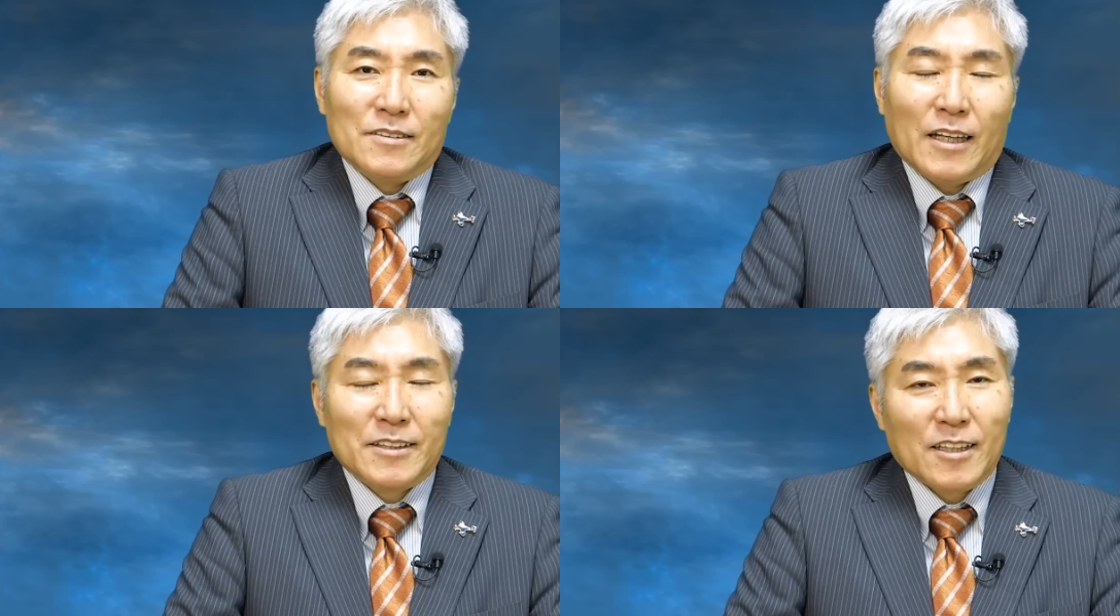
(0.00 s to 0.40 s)

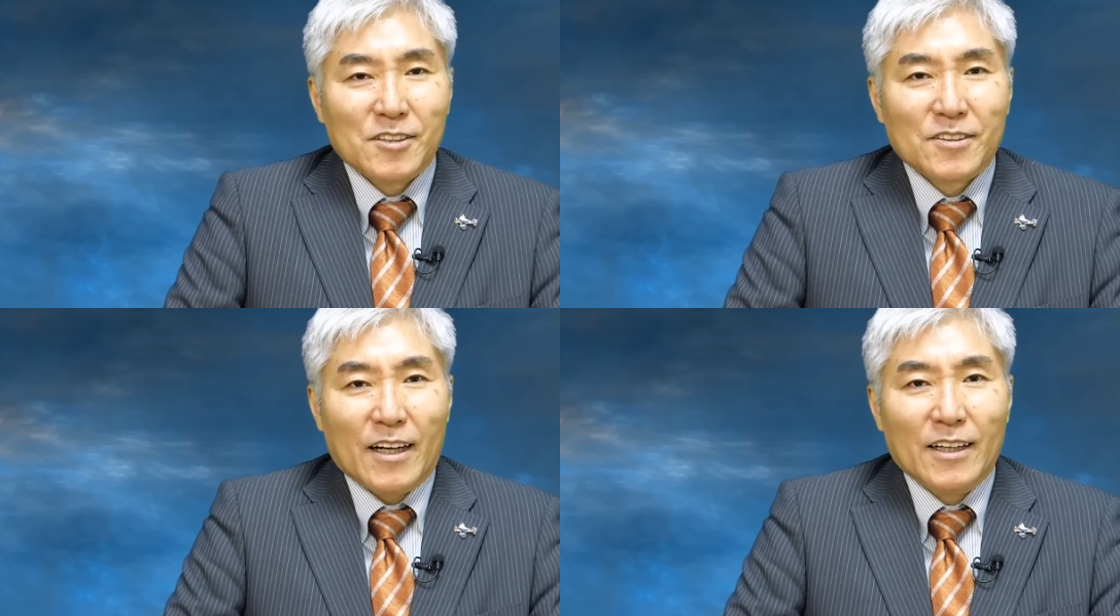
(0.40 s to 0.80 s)
何が
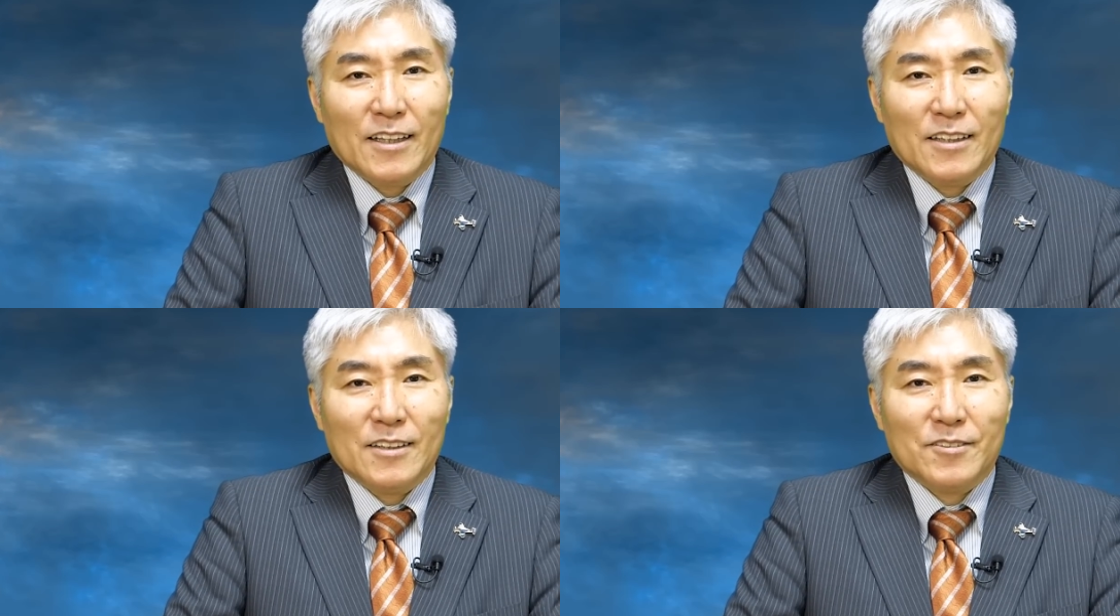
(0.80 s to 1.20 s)
しか
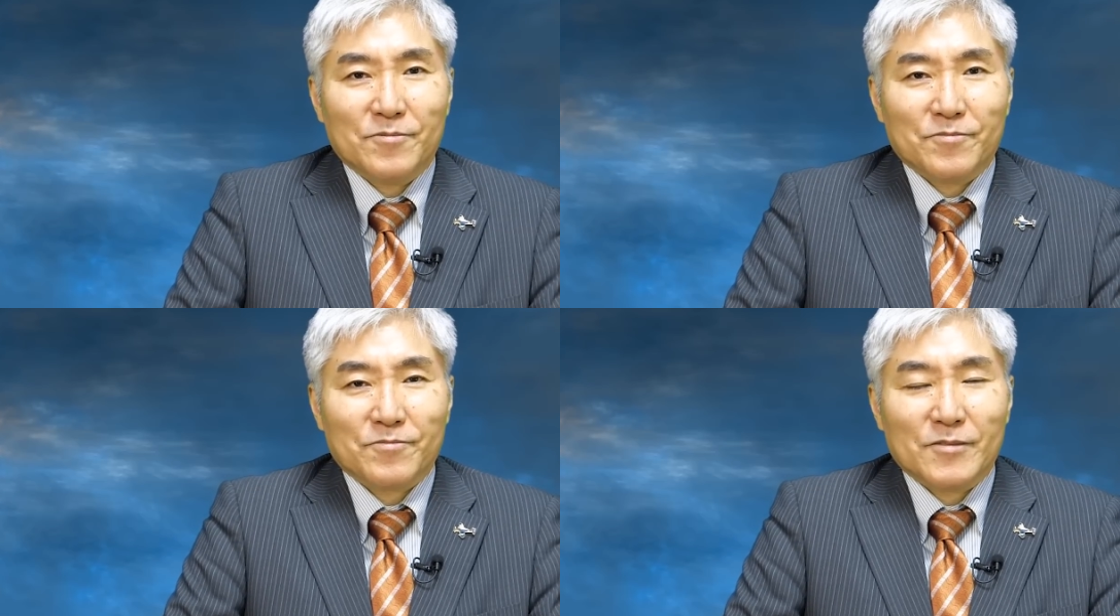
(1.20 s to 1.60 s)

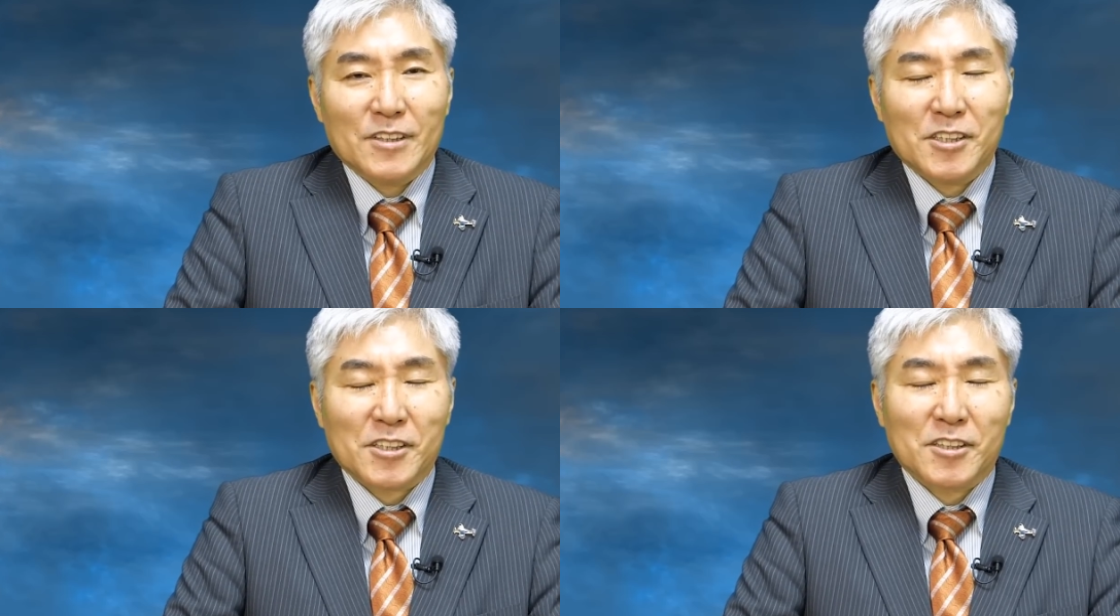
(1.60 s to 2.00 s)

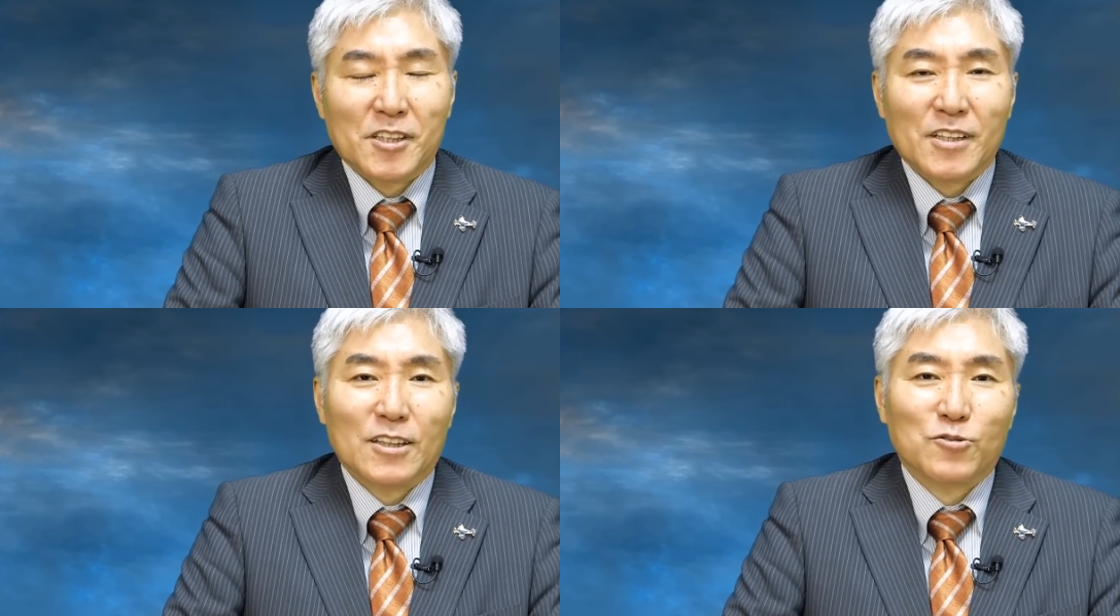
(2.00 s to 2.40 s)
意識
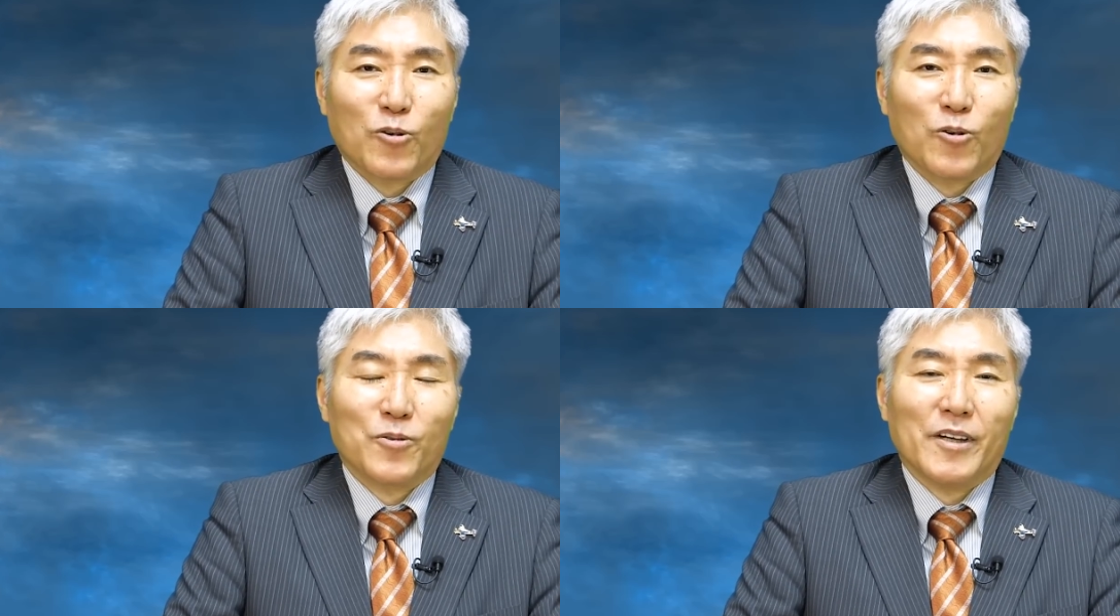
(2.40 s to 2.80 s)
せざる
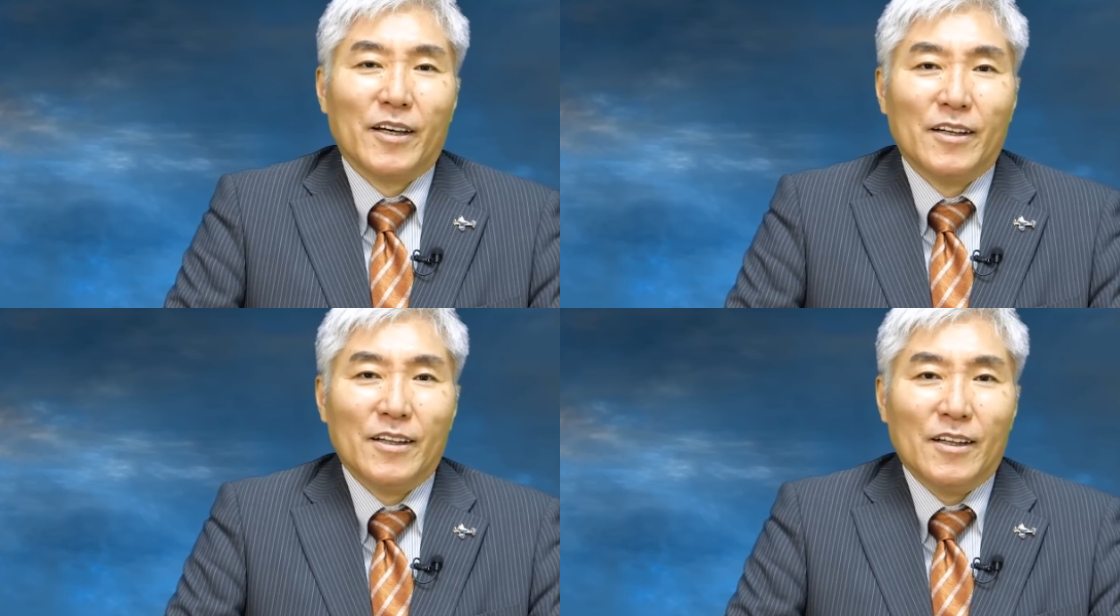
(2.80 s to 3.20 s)
ところ
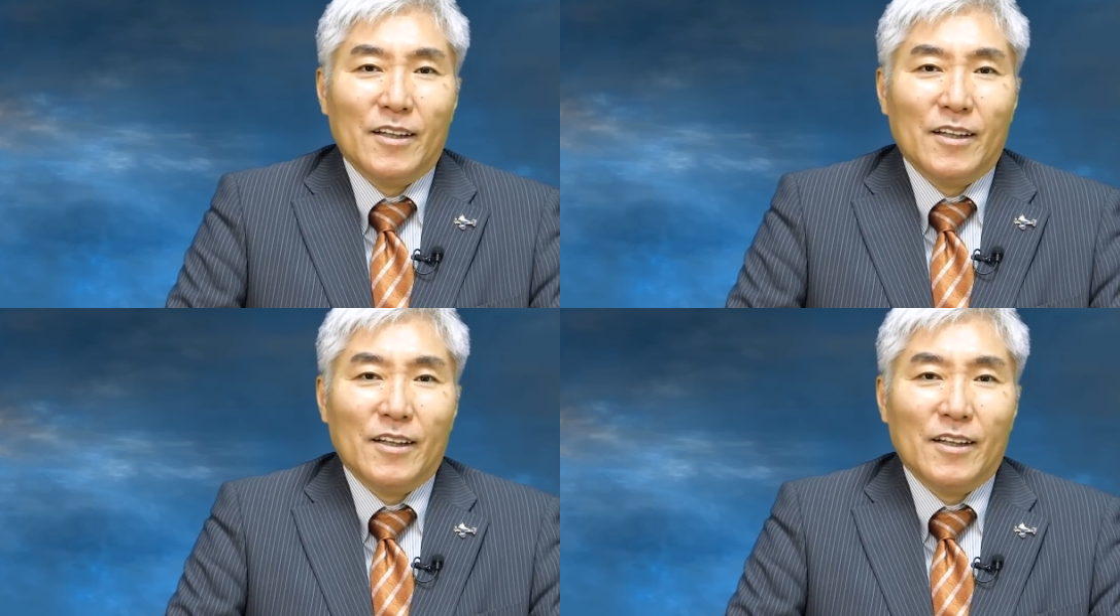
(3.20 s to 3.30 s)
で